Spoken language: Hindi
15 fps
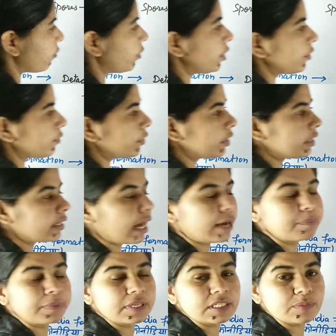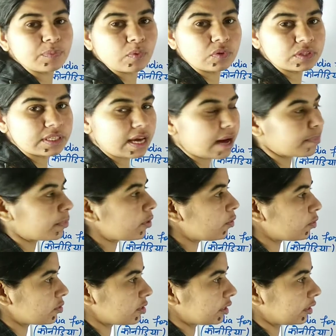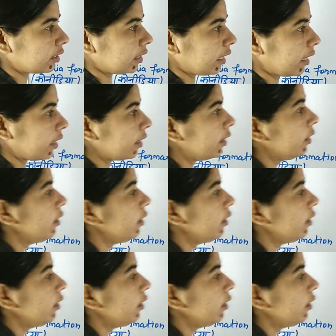डिफरेंट डिफरेंट टाइप के स्पोर्ट्स यहाँ पे हो सकते हैं